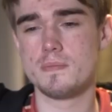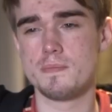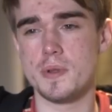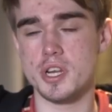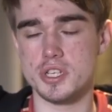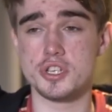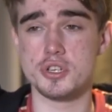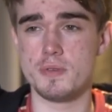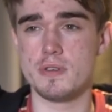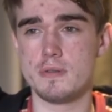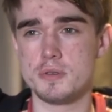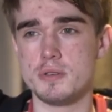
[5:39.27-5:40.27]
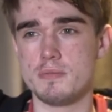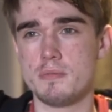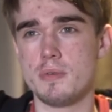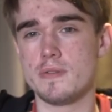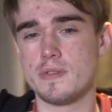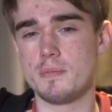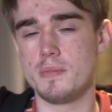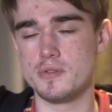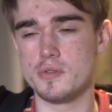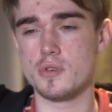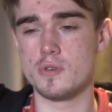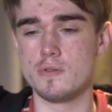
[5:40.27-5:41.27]
прежде чем я вообще попал в
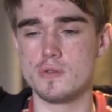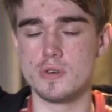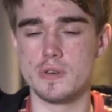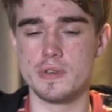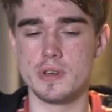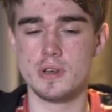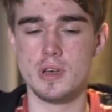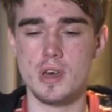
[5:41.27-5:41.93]
команду такого уровня.